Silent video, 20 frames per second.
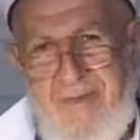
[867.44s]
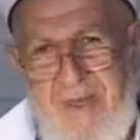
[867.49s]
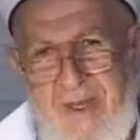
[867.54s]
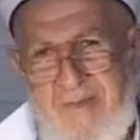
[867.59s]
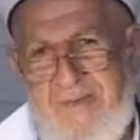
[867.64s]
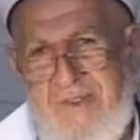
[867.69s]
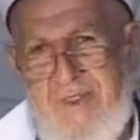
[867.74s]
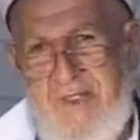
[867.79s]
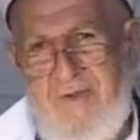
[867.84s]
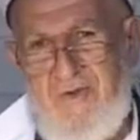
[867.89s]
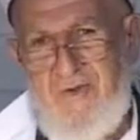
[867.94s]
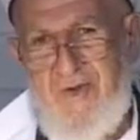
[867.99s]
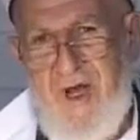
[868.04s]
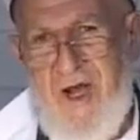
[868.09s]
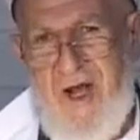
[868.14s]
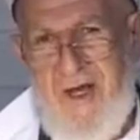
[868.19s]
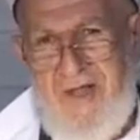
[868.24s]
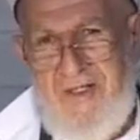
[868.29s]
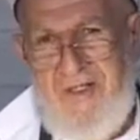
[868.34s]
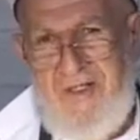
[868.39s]
Hepsi
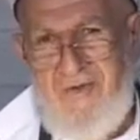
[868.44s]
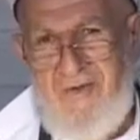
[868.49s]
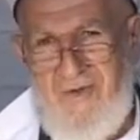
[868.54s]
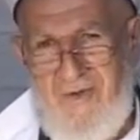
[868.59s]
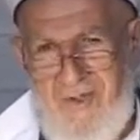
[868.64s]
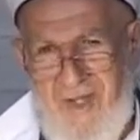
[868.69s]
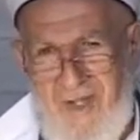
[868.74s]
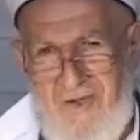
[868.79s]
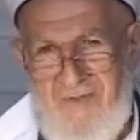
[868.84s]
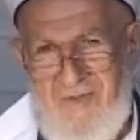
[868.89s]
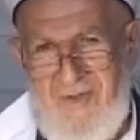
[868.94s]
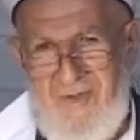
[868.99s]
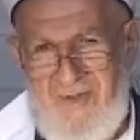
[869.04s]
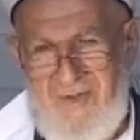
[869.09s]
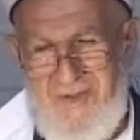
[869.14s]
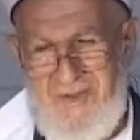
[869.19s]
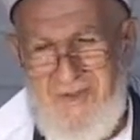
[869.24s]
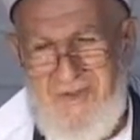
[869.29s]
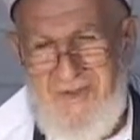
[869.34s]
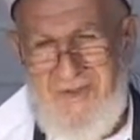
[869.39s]
dua hakkını
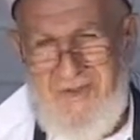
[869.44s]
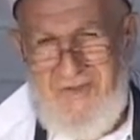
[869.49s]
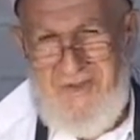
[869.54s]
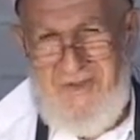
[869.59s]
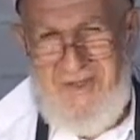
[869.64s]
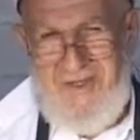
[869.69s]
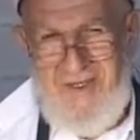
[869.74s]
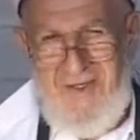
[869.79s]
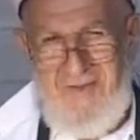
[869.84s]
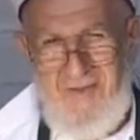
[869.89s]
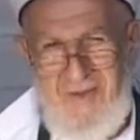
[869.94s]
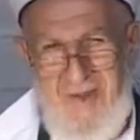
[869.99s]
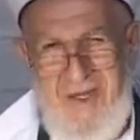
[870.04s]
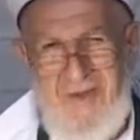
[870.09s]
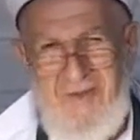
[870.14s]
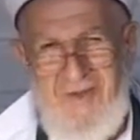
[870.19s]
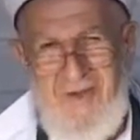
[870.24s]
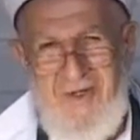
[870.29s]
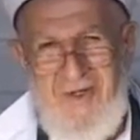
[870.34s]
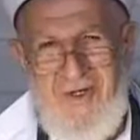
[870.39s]
kullanmış.
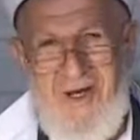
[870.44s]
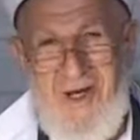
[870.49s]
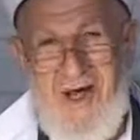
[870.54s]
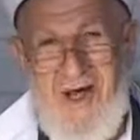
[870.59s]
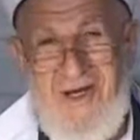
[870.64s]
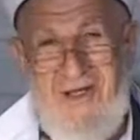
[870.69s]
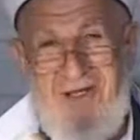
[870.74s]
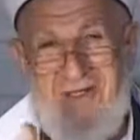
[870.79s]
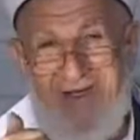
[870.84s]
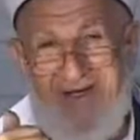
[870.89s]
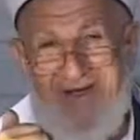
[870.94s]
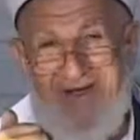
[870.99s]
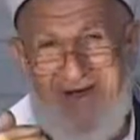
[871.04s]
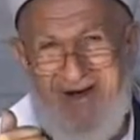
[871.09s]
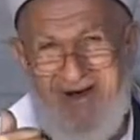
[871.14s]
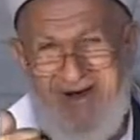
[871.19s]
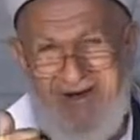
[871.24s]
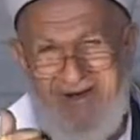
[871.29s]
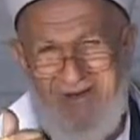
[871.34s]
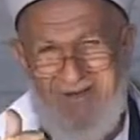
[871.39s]
Ben diyor ahirete
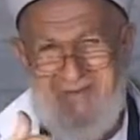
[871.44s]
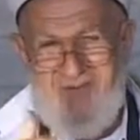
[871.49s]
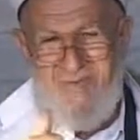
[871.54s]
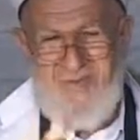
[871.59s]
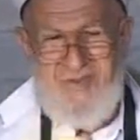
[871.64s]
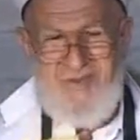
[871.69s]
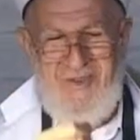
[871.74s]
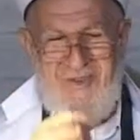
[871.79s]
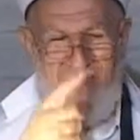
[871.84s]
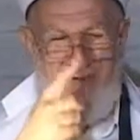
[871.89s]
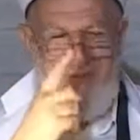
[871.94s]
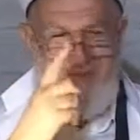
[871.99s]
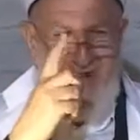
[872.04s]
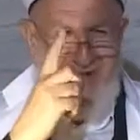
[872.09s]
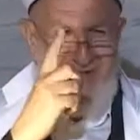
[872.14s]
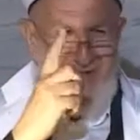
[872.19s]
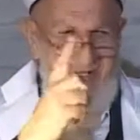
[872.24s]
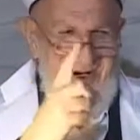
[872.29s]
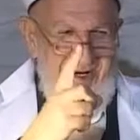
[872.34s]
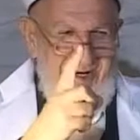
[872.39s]
sakladım,
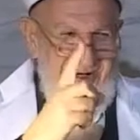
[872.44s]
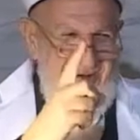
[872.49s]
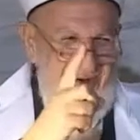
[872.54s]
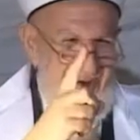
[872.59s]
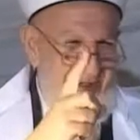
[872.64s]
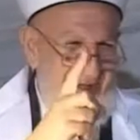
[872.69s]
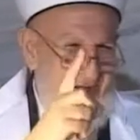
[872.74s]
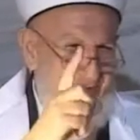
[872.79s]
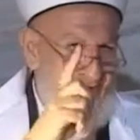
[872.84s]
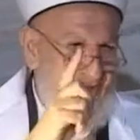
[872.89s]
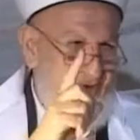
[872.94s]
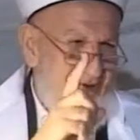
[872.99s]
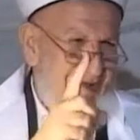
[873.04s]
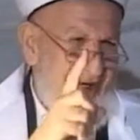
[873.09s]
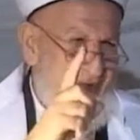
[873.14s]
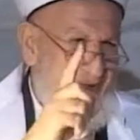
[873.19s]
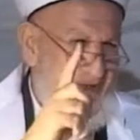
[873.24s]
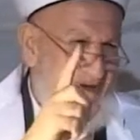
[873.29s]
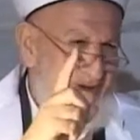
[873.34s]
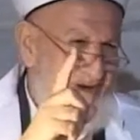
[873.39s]
şefaat hakkı olarak
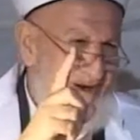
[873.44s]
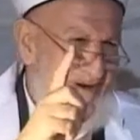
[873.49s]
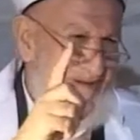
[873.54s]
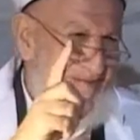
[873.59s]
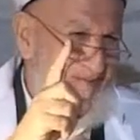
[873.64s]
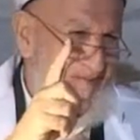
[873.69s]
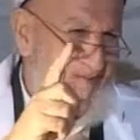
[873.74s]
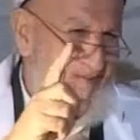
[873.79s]
kullanacağım.